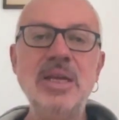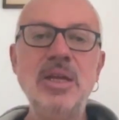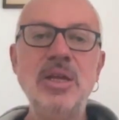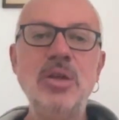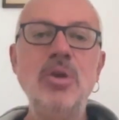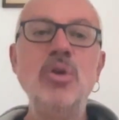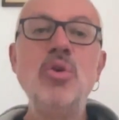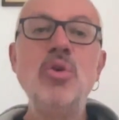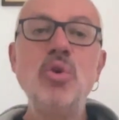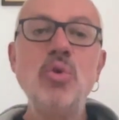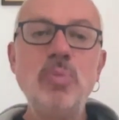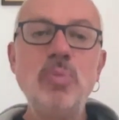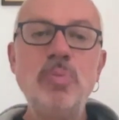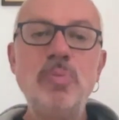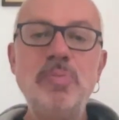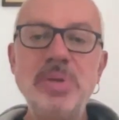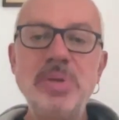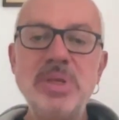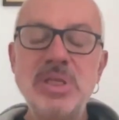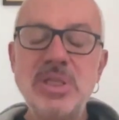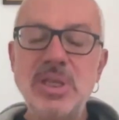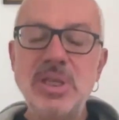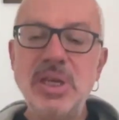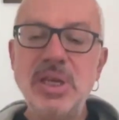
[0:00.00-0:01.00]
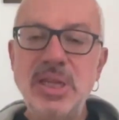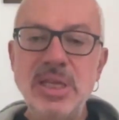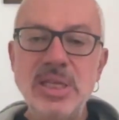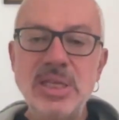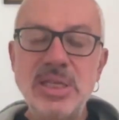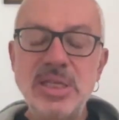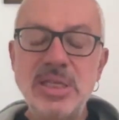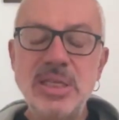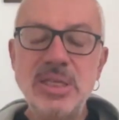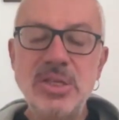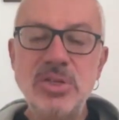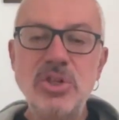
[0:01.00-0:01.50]
gruppi
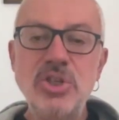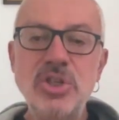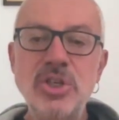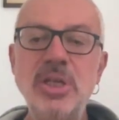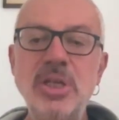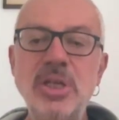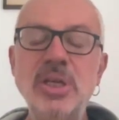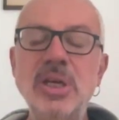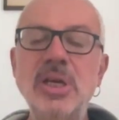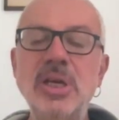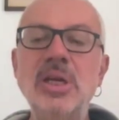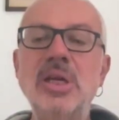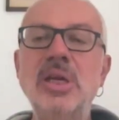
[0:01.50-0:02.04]
stilistici